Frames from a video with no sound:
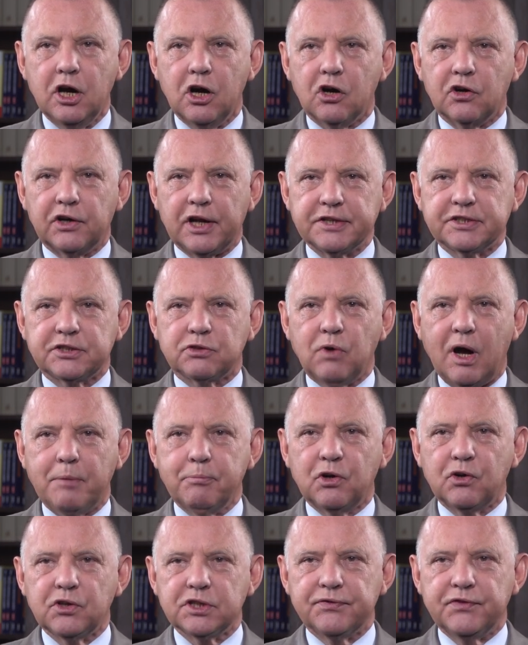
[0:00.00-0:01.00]
oraz
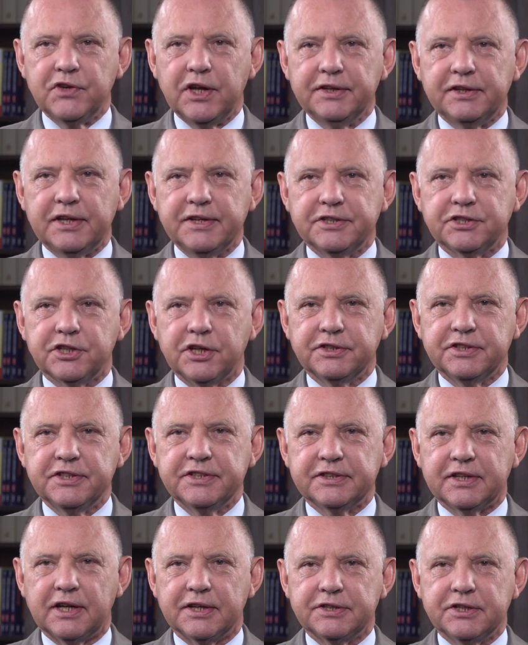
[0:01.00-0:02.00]
słabo rozwiniętej sieci
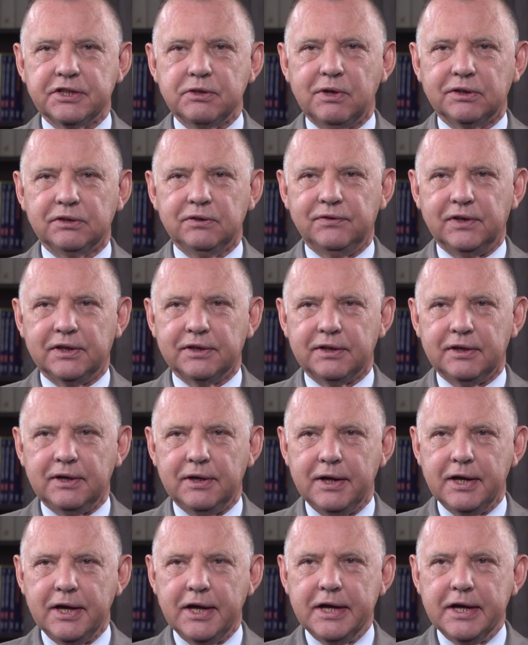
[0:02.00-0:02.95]
stacji ładowania.